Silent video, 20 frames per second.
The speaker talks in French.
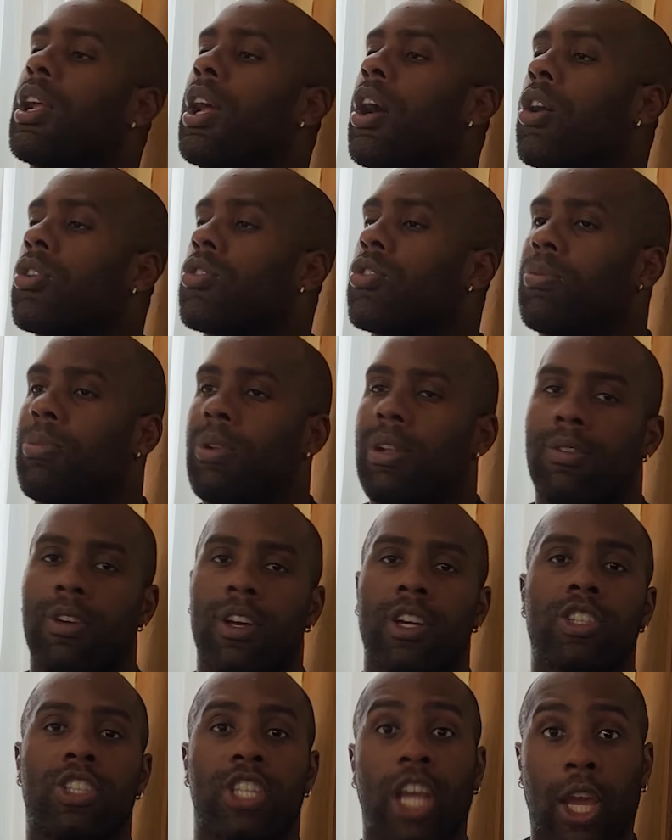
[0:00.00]
en
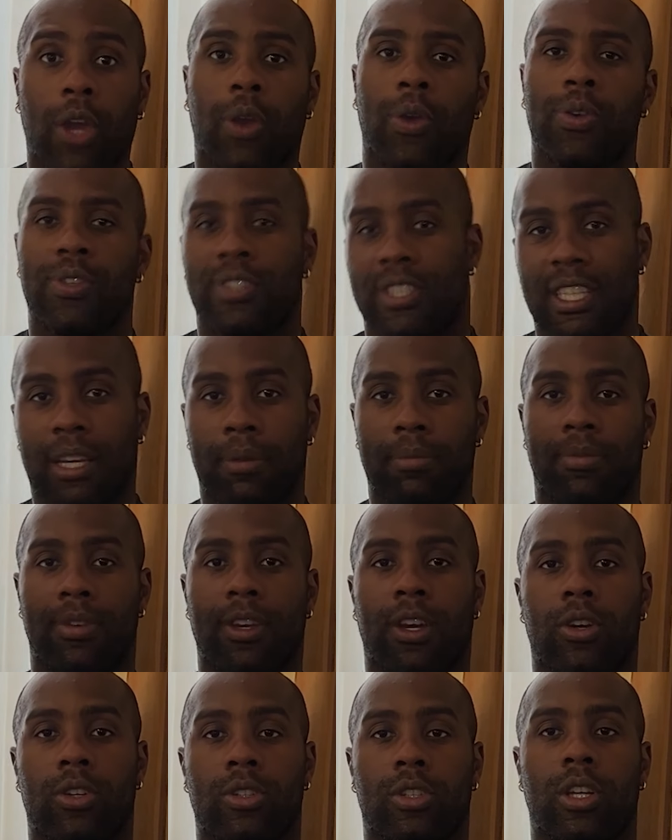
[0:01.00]
2020, j'ai réussi à me
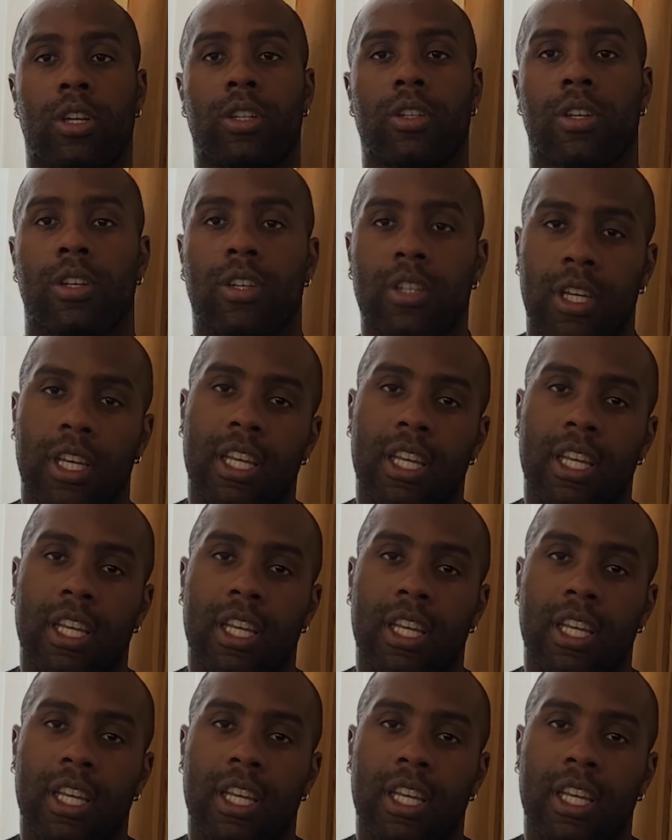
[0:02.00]
faire entendre.